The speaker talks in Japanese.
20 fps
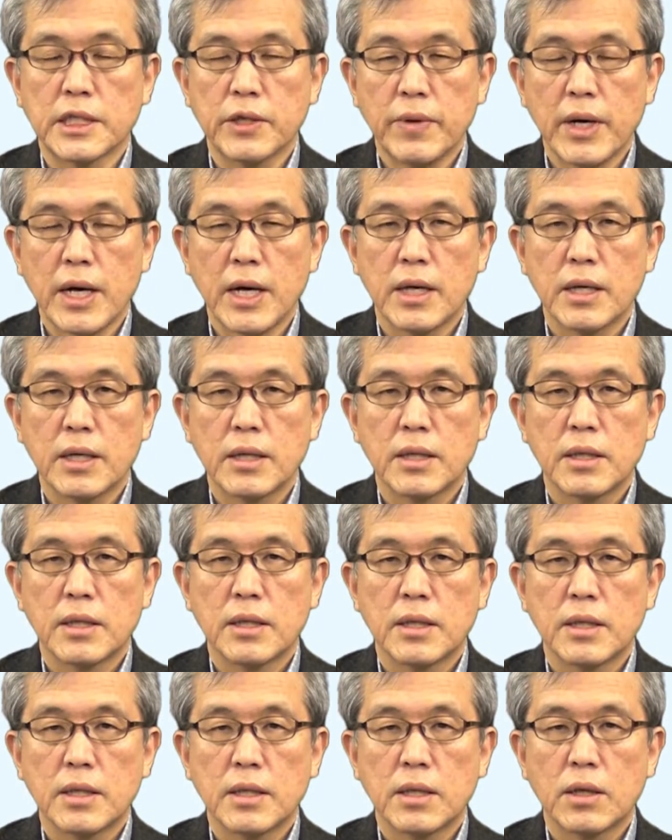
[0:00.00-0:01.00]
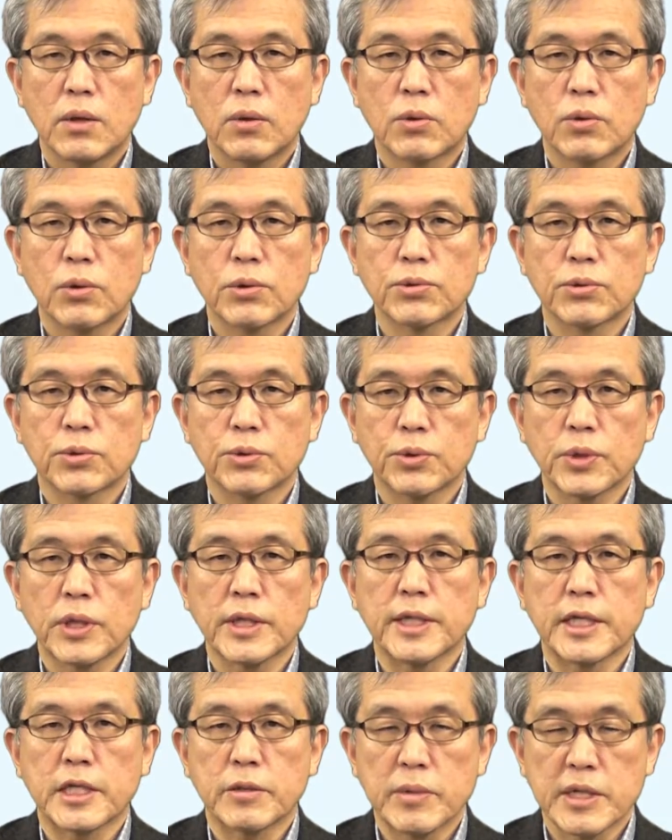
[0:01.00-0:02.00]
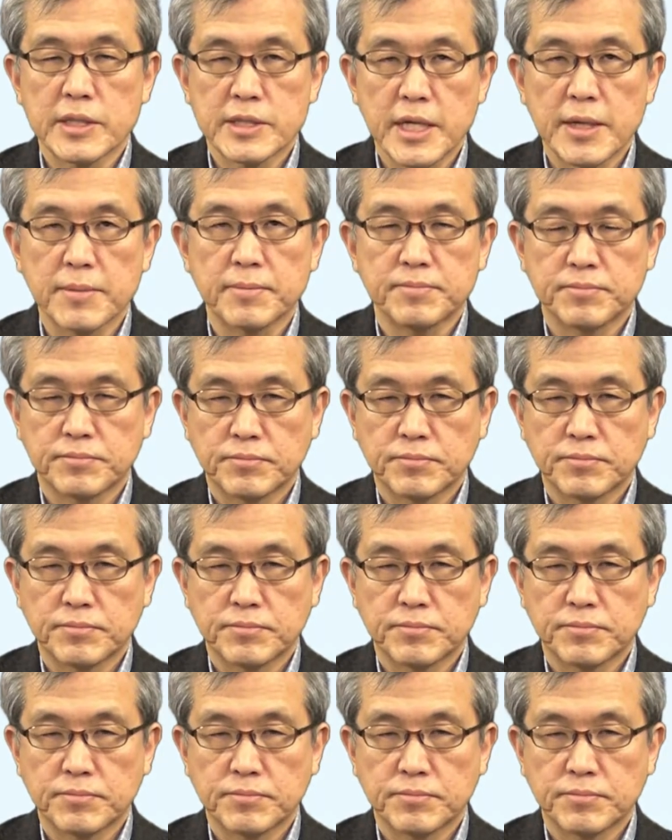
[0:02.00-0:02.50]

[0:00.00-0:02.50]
は起こることができません。